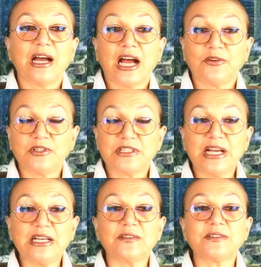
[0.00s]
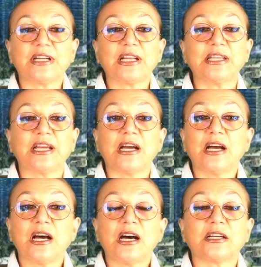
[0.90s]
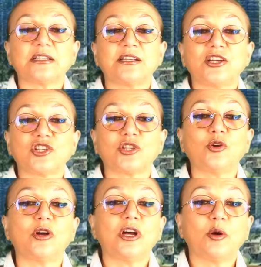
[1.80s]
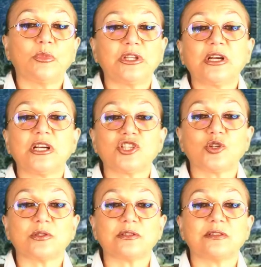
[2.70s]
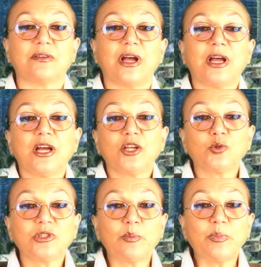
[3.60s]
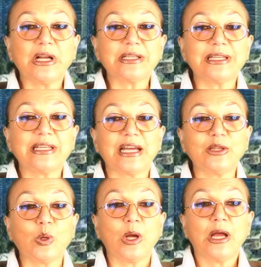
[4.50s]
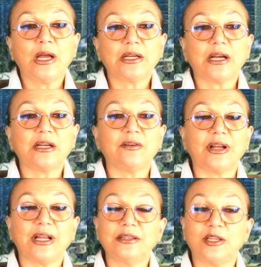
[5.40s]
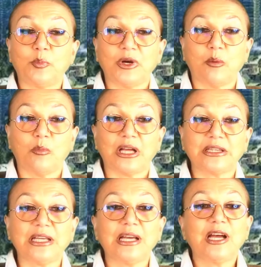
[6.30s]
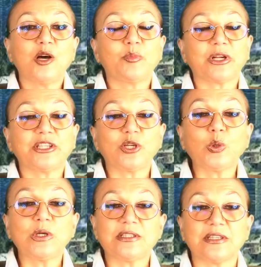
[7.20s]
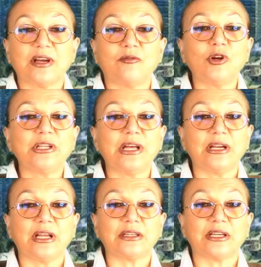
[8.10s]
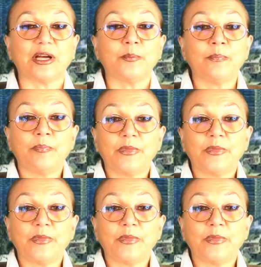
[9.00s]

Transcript: Официально в стране разрешено многоженство, но на практике оно, как говорят дипломаты, практикуется довольно редко –